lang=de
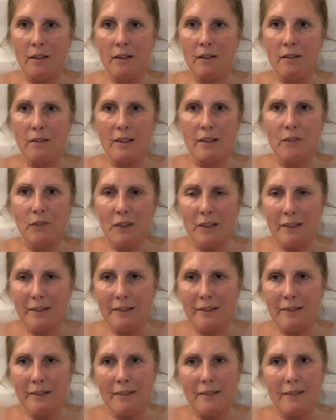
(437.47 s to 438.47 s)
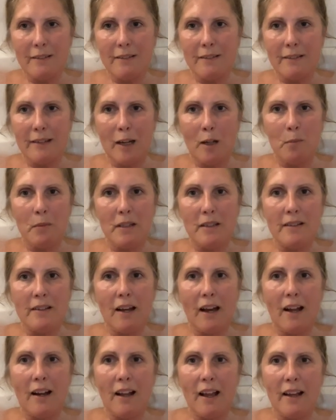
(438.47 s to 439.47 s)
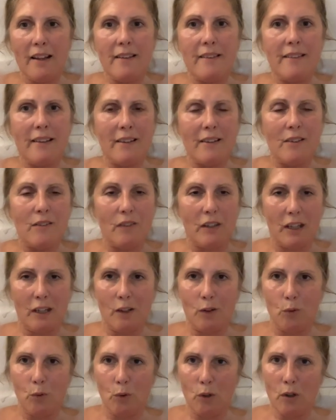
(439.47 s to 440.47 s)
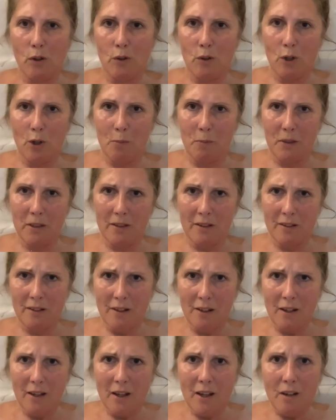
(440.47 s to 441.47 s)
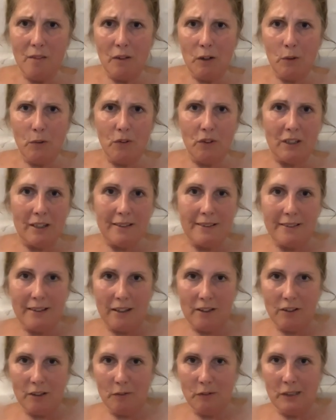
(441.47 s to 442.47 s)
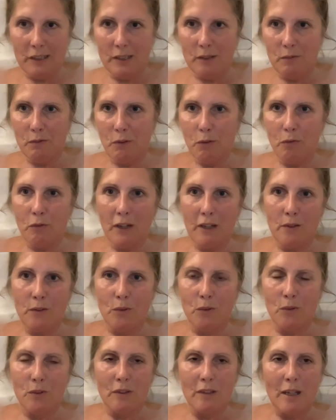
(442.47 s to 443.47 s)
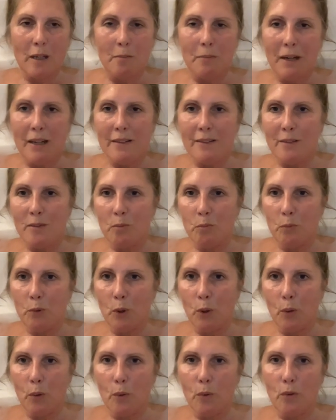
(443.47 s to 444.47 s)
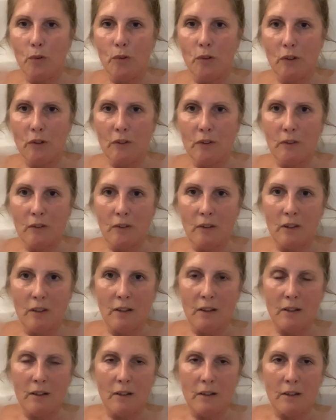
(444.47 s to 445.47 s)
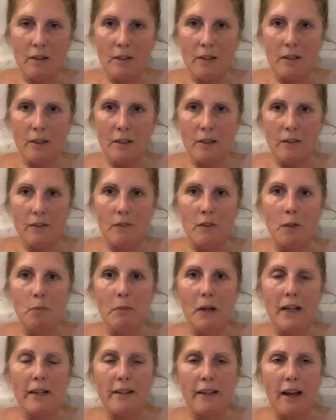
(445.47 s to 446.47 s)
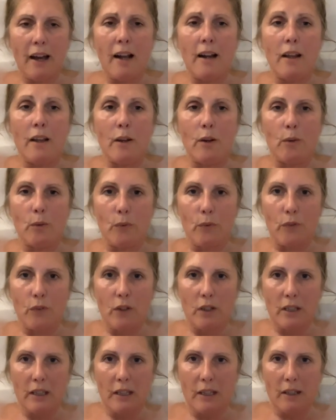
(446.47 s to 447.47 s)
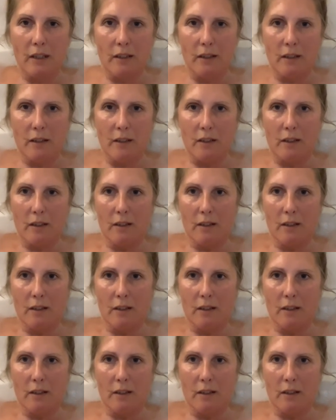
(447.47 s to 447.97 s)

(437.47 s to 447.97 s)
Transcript: Und dass wir damit allein deswegen durchkommen, weil unsere gesellschaftliche Verfassung dermaßen porös ist, dass wir bald alle untergehen.